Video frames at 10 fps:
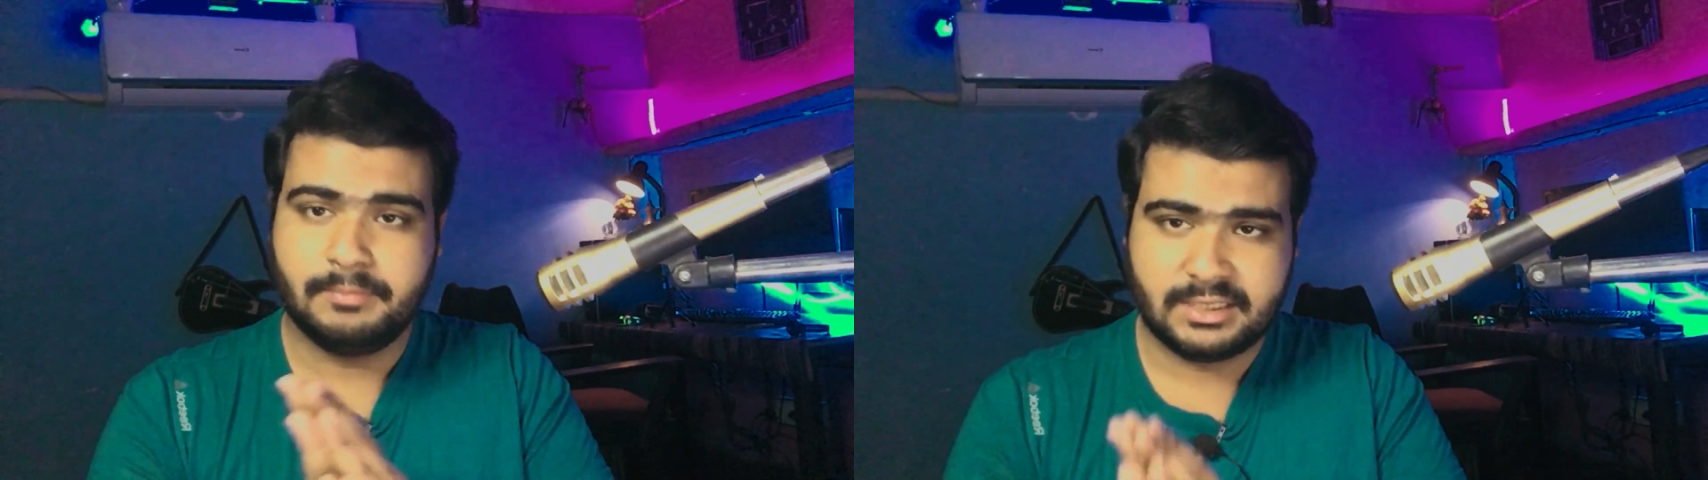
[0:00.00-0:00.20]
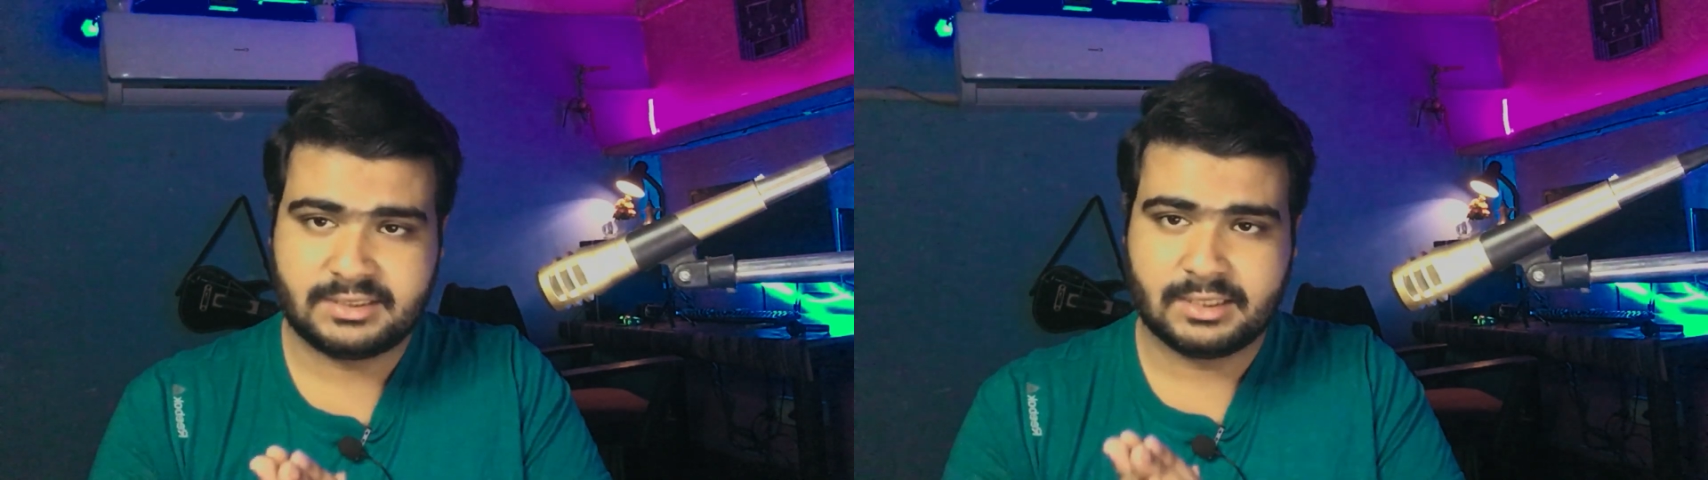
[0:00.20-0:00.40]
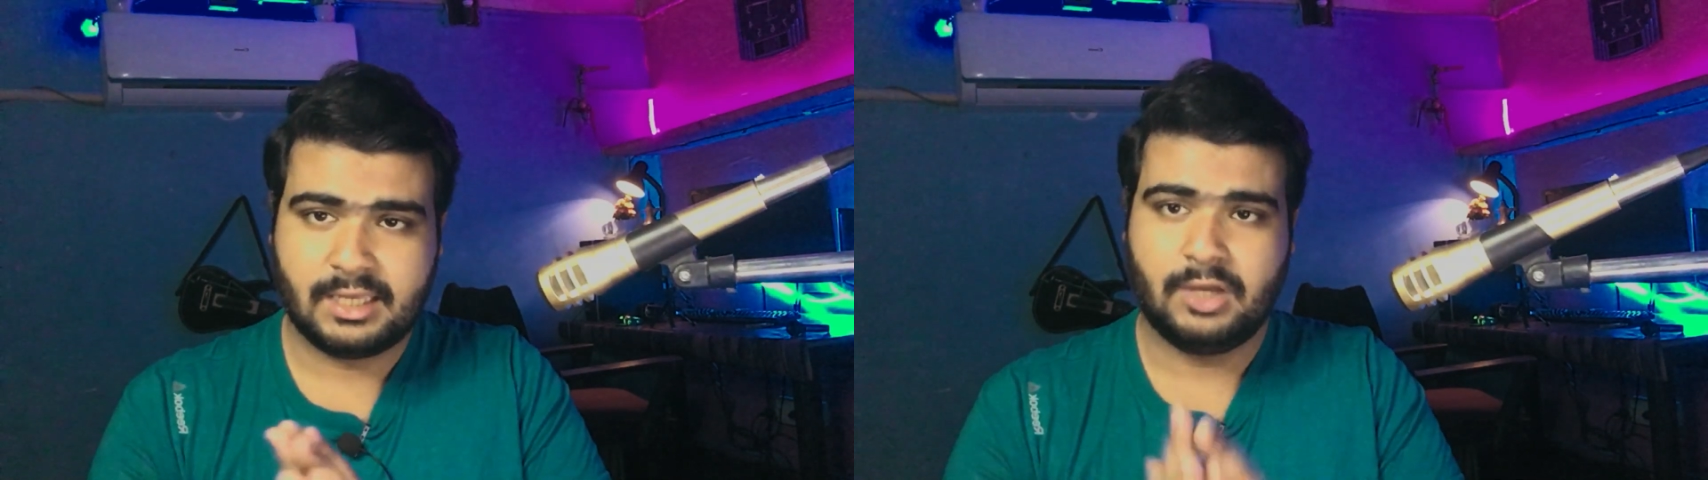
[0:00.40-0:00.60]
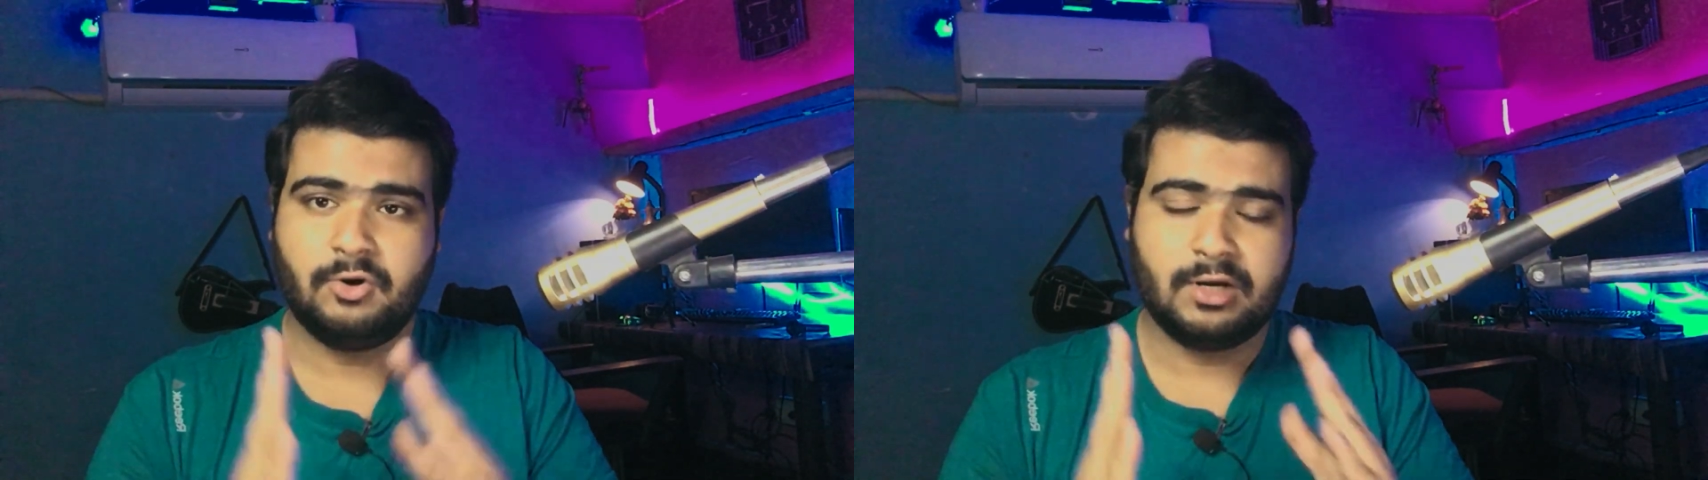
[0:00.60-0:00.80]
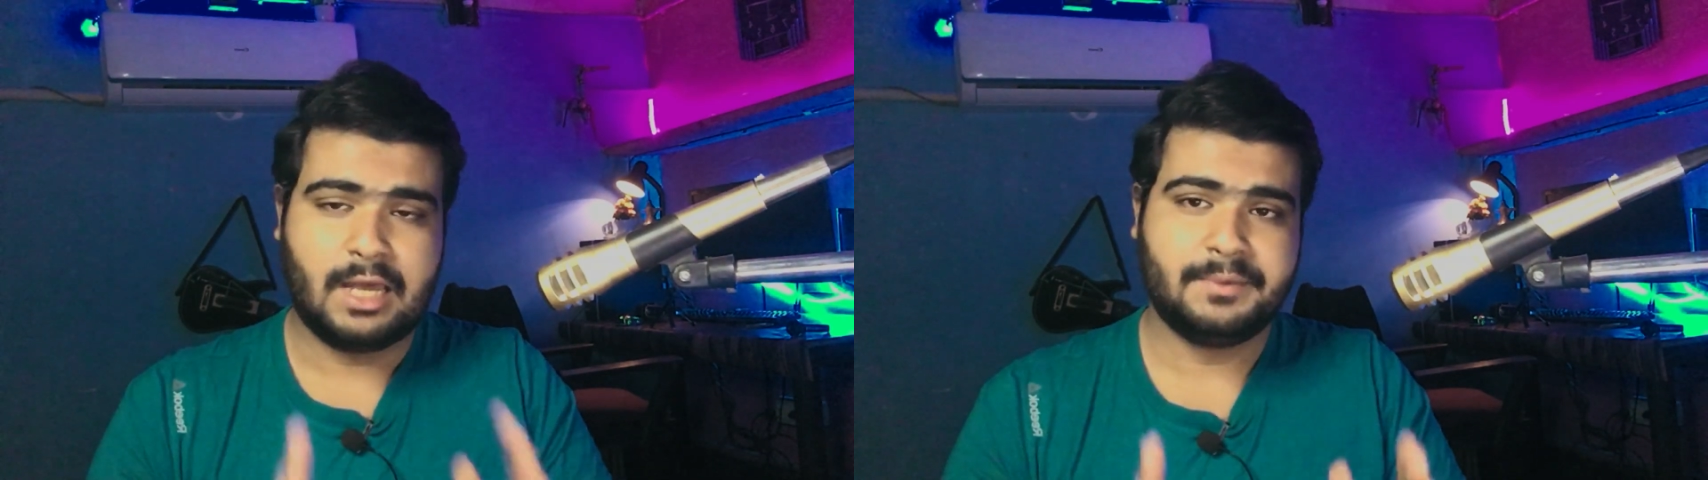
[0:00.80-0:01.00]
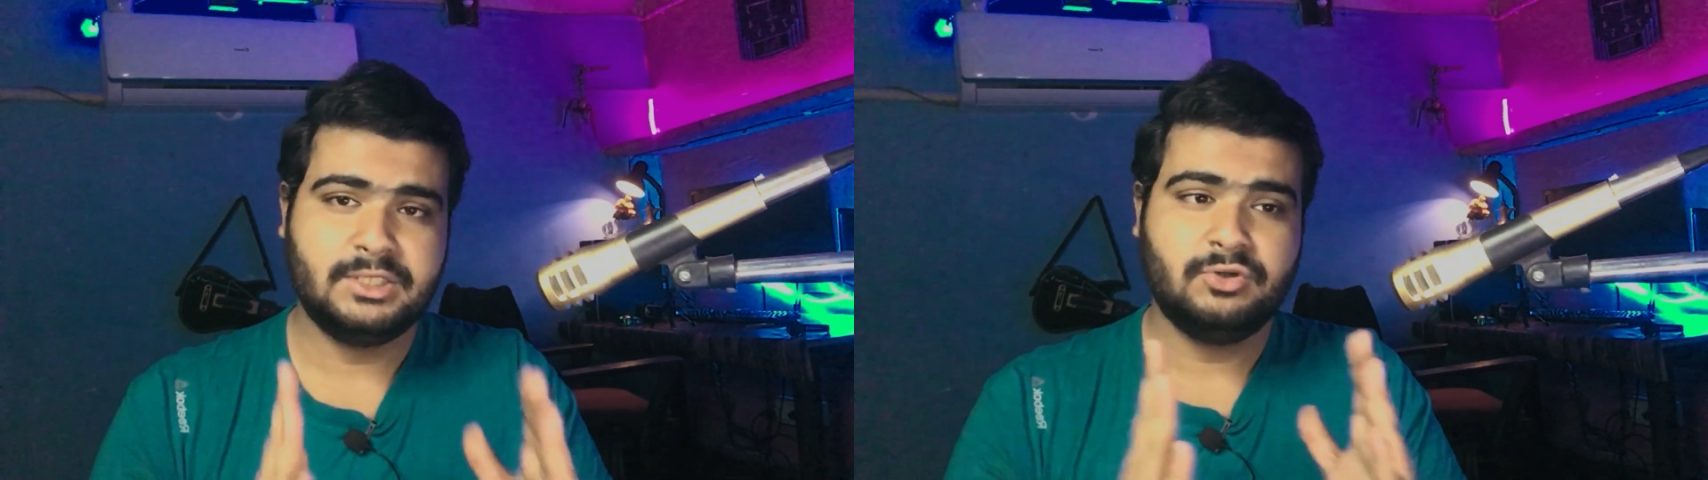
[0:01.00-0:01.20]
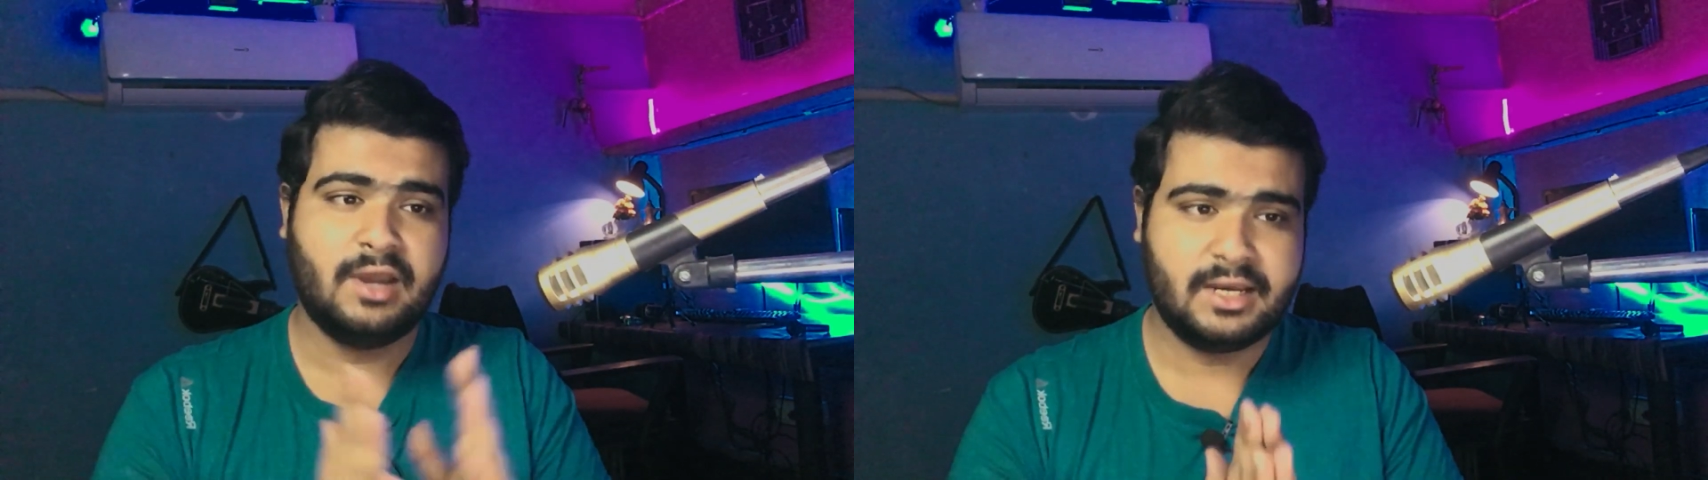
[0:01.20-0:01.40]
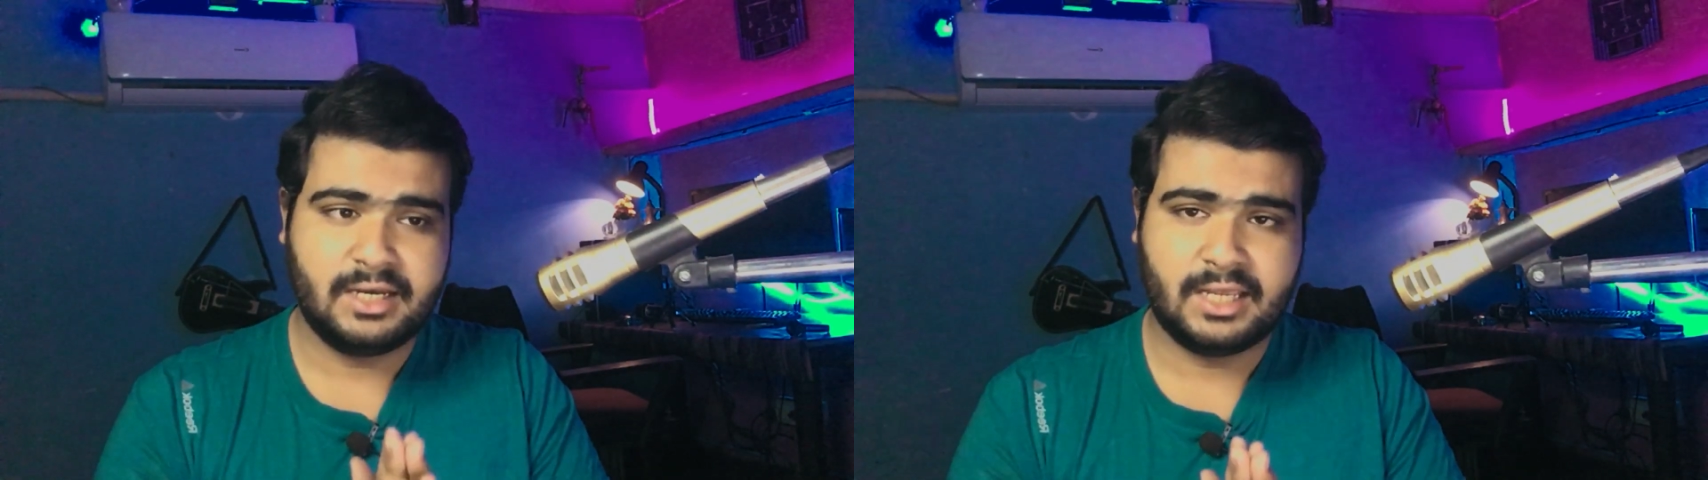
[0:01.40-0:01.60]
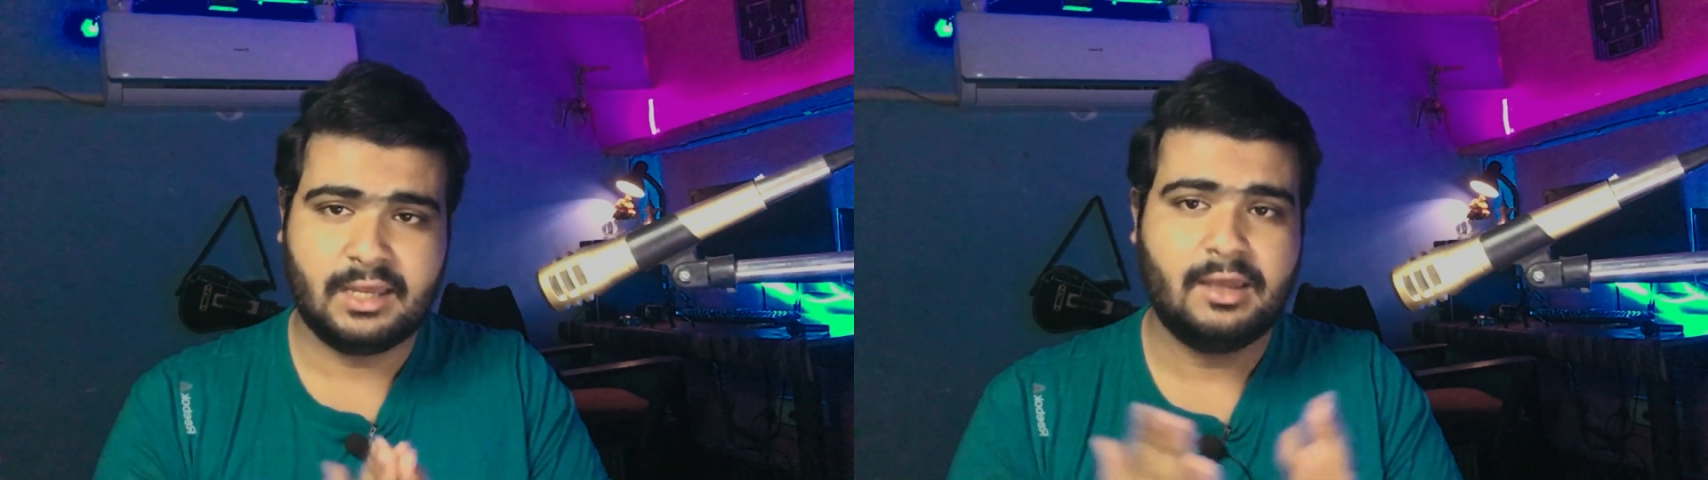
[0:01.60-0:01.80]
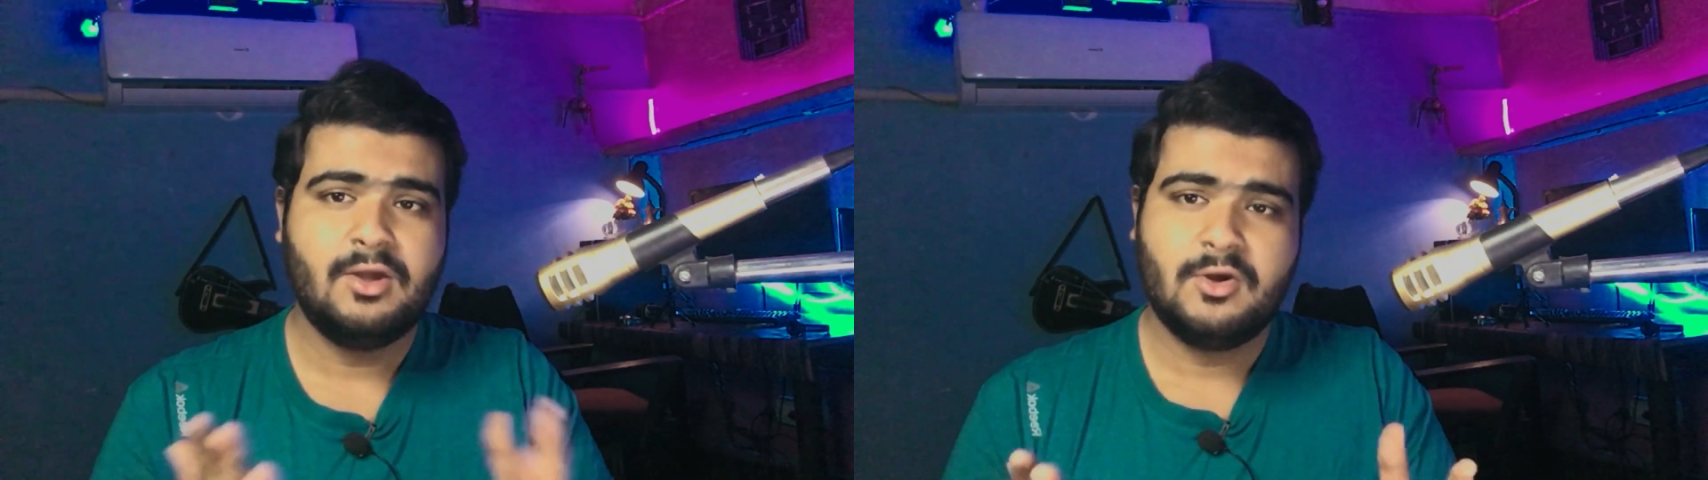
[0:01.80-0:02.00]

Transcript: बच सके और आपकी जो एडिटिंग है